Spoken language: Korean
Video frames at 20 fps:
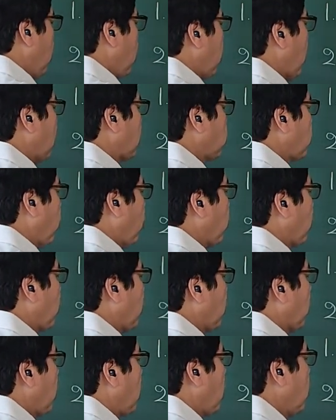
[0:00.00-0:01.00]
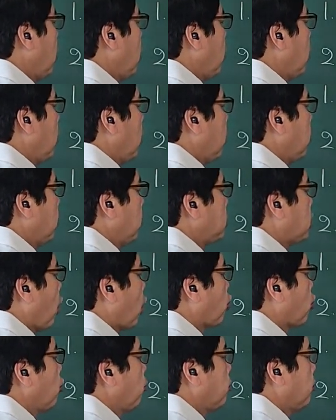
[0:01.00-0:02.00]
확통이겨
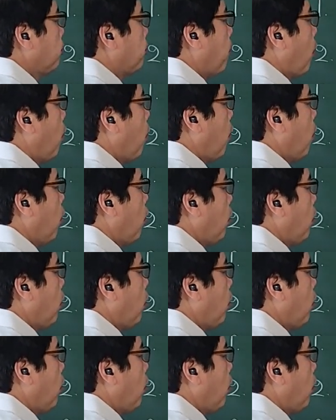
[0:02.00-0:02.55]
정규분포.